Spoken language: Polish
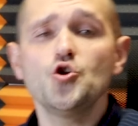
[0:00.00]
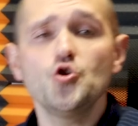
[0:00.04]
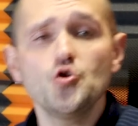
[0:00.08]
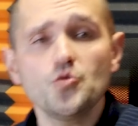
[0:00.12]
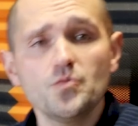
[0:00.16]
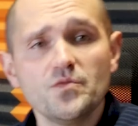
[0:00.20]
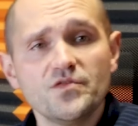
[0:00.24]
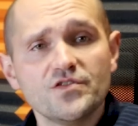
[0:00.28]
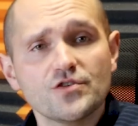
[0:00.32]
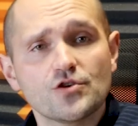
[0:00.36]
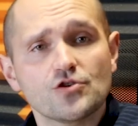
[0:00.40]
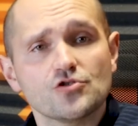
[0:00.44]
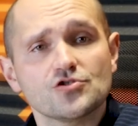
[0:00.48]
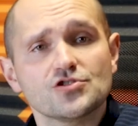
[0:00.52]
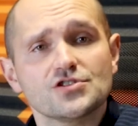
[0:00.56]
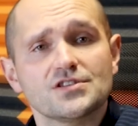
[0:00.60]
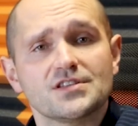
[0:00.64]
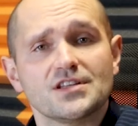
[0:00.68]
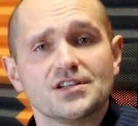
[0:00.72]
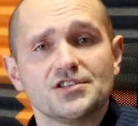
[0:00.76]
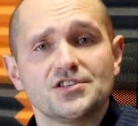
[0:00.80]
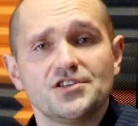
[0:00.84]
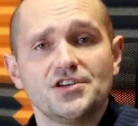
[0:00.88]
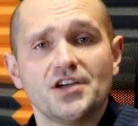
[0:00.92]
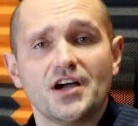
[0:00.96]
lub
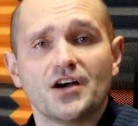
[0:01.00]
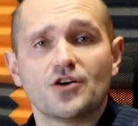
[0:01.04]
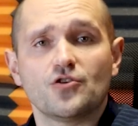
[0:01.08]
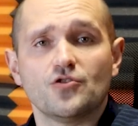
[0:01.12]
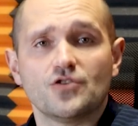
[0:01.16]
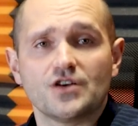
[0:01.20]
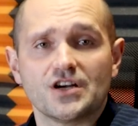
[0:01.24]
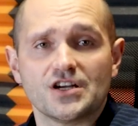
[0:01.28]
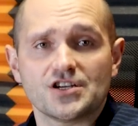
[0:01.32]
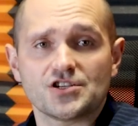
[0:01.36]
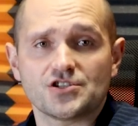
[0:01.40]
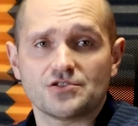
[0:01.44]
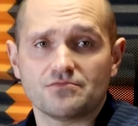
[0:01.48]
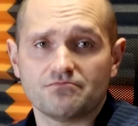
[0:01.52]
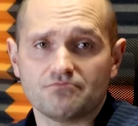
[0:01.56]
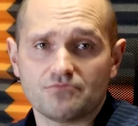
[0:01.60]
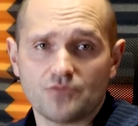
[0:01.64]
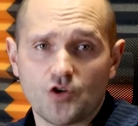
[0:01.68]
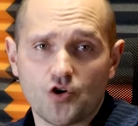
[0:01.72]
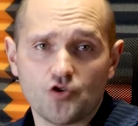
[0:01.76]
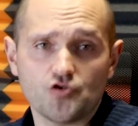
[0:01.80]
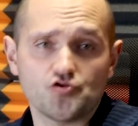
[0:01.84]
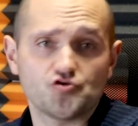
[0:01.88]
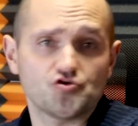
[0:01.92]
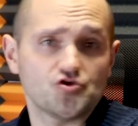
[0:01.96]
wykorzystać je jako cache
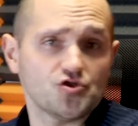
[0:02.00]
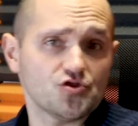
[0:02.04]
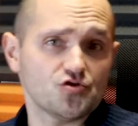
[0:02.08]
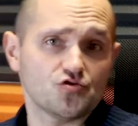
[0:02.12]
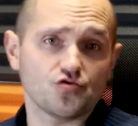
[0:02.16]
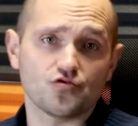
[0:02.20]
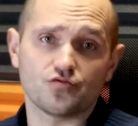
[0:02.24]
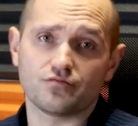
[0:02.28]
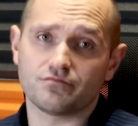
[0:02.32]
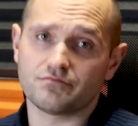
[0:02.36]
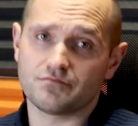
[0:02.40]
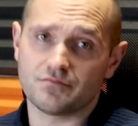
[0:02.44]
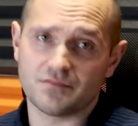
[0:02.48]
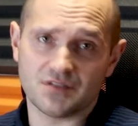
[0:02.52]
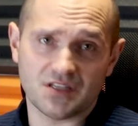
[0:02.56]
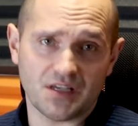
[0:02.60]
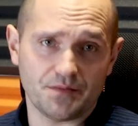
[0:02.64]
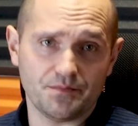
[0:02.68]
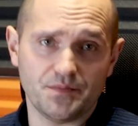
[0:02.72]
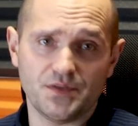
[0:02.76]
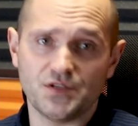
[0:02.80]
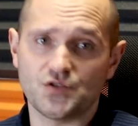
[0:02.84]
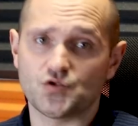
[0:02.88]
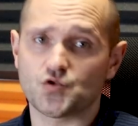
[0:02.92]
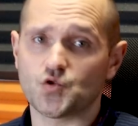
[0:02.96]
odczytu
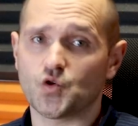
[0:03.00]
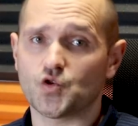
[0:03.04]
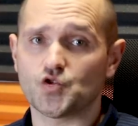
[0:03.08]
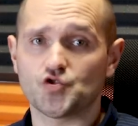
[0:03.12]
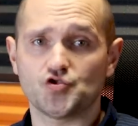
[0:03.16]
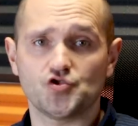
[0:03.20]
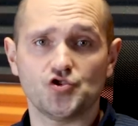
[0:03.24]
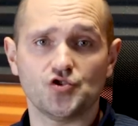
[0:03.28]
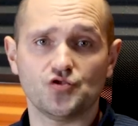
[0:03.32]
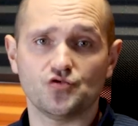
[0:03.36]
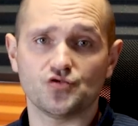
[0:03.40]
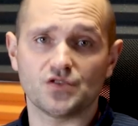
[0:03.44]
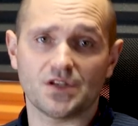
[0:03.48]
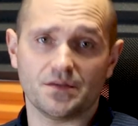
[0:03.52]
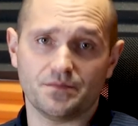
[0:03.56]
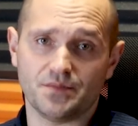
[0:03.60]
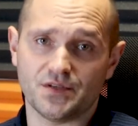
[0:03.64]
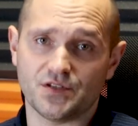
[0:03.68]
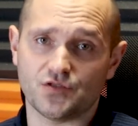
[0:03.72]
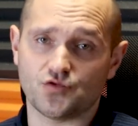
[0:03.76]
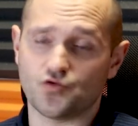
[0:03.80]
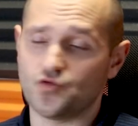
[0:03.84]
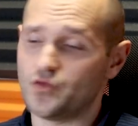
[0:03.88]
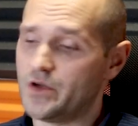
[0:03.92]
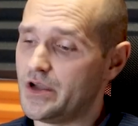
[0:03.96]
zapisu, odczytu
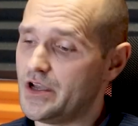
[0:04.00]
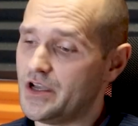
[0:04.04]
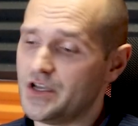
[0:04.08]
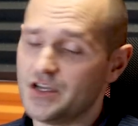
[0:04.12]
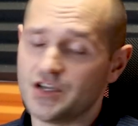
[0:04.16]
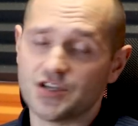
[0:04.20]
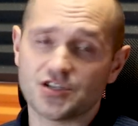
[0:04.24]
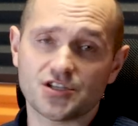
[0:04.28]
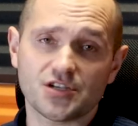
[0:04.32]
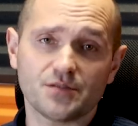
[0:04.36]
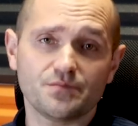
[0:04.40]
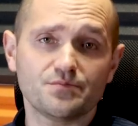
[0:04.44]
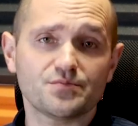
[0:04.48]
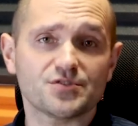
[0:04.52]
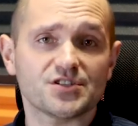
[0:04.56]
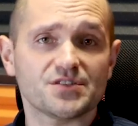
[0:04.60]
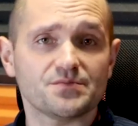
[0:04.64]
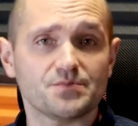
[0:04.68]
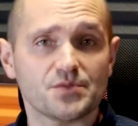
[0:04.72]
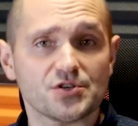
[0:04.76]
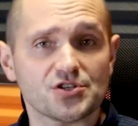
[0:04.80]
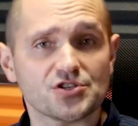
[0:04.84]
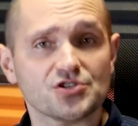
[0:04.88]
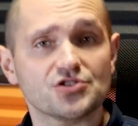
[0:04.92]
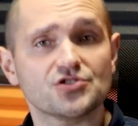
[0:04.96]
zapisu, żeby
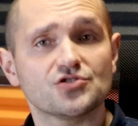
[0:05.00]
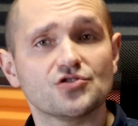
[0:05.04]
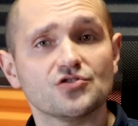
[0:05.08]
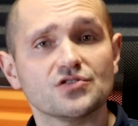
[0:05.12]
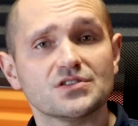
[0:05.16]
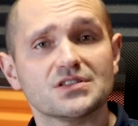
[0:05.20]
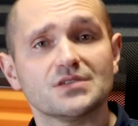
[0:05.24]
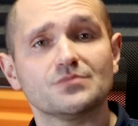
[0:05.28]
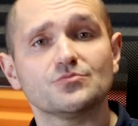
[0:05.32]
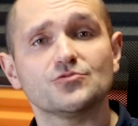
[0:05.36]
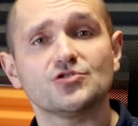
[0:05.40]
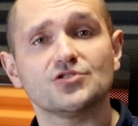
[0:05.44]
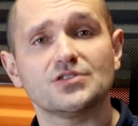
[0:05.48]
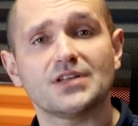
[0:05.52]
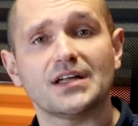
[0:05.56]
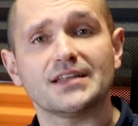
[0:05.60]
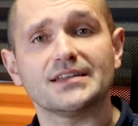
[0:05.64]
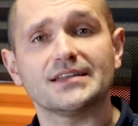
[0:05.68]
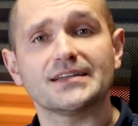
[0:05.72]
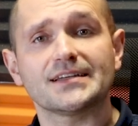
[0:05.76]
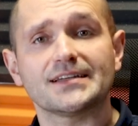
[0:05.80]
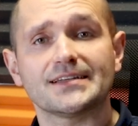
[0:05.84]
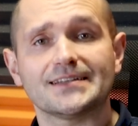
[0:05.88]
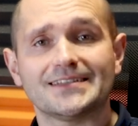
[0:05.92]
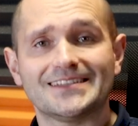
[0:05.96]
przyspieszyć dostęp do
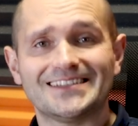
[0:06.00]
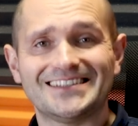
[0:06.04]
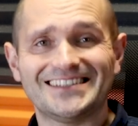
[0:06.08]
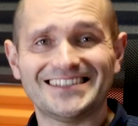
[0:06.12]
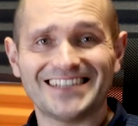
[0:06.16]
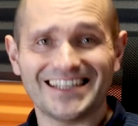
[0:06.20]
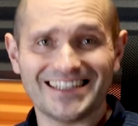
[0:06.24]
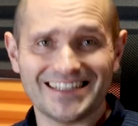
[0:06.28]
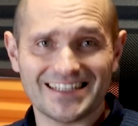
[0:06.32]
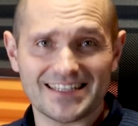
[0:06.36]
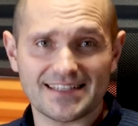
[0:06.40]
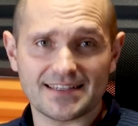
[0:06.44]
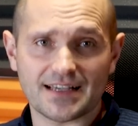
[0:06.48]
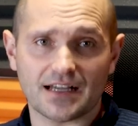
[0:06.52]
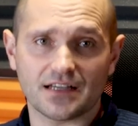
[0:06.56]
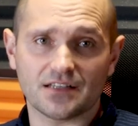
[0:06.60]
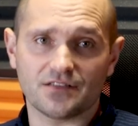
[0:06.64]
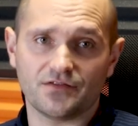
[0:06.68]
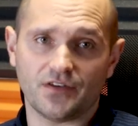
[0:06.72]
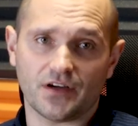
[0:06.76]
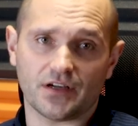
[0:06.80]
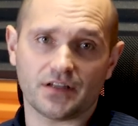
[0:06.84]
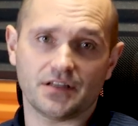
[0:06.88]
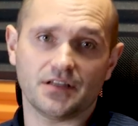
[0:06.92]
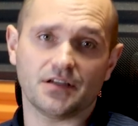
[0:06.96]
danych na dyskach
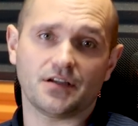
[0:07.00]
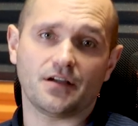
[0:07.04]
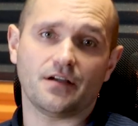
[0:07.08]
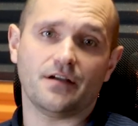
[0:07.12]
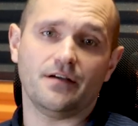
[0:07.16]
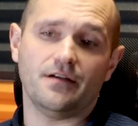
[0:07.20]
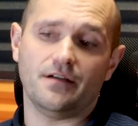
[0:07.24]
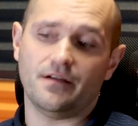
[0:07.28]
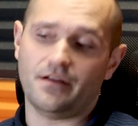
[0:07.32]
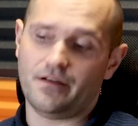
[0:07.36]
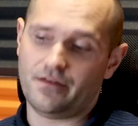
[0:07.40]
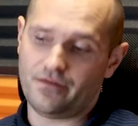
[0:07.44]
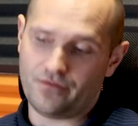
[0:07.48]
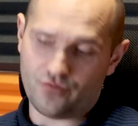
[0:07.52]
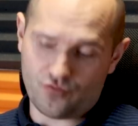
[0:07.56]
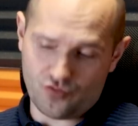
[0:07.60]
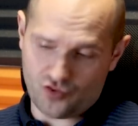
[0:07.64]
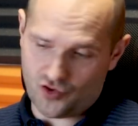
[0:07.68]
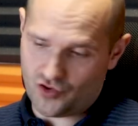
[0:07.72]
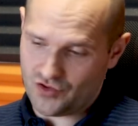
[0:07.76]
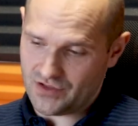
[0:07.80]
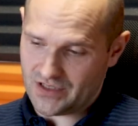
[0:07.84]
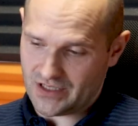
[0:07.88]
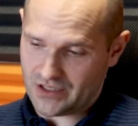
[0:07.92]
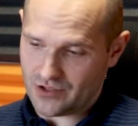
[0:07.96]
twardych e, w
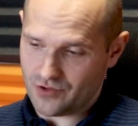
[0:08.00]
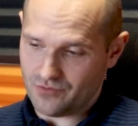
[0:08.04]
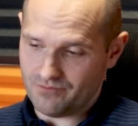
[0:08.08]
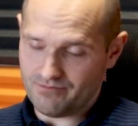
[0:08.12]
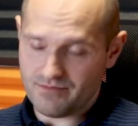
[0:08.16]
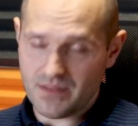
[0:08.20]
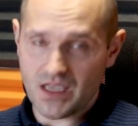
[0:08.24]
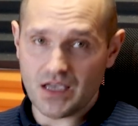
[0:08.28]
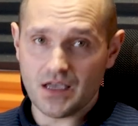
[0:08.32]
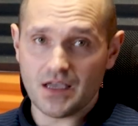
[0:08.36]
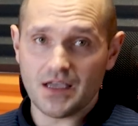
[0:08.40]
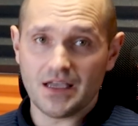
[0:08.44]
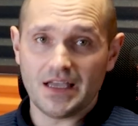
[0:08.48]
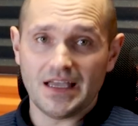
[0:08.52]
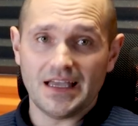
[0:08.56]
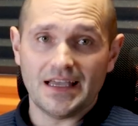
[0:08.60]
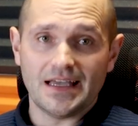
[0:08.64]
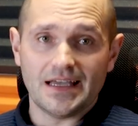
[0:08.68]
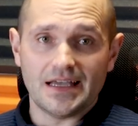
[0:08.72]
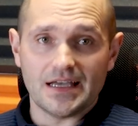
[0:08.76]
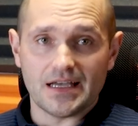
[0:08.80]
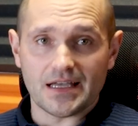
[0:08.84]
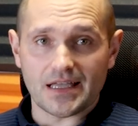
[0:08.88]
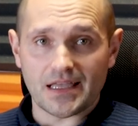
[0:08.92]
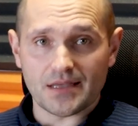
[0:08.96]
urządzeniu.
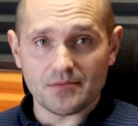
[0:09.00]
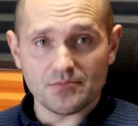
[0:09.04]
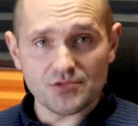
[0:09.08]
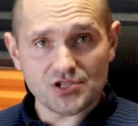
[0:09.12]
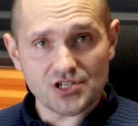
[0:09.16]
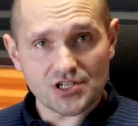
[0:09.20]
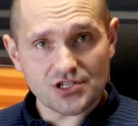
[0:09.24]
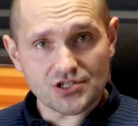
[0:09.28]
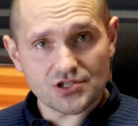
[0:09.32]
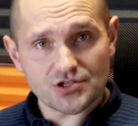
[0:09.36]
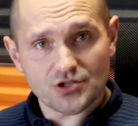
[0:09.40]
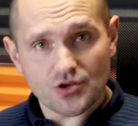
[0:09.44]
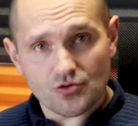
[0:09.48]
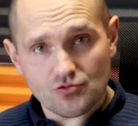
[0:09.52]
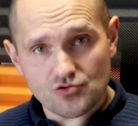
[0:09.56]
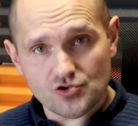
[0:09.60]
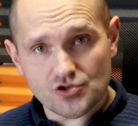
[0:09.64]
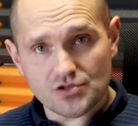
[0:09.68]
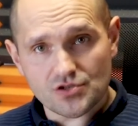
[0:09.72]
E, myślę, że to